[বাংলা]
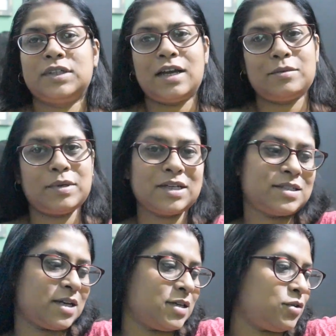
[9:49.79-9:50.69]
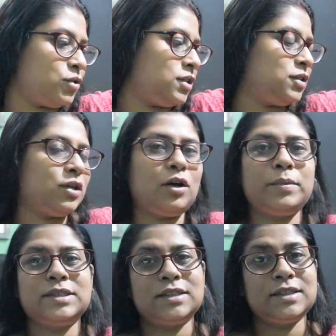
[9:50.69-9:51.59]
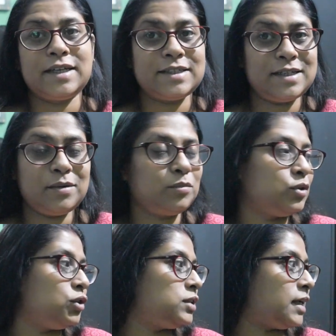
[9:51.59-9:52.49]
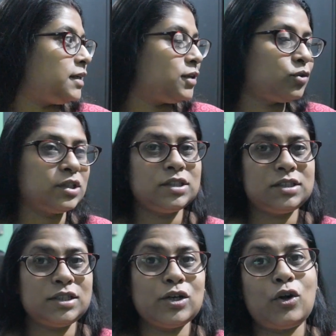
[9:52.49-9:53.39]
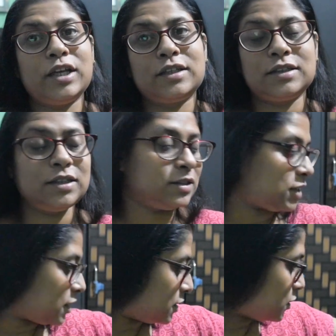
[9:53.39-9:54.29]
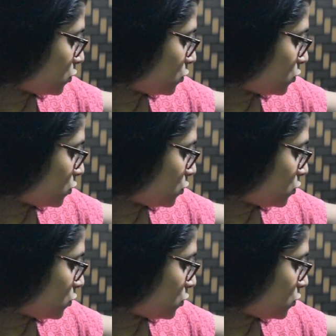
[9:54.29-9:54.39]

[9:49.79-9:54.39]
কাকিমাকে চাটনি করে দিতে হবে সেদিন গেছিলাম বললো চাটনি করে দিসনি অনেক দিন চাটনি